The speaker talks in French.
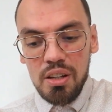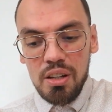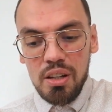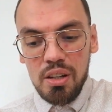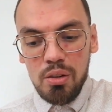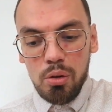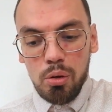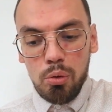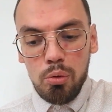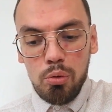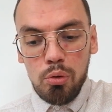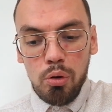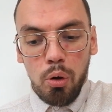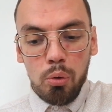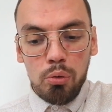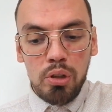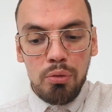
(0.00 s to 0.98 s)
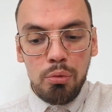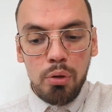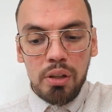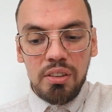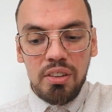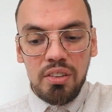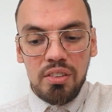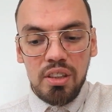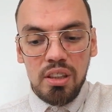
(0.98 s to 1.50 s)
Alors, euh, en niveau
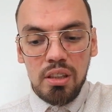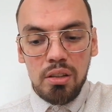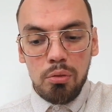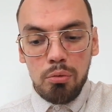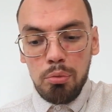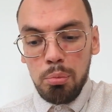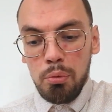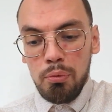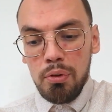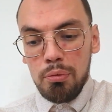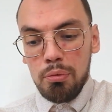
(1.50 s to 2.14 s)
artistique, vous pouvez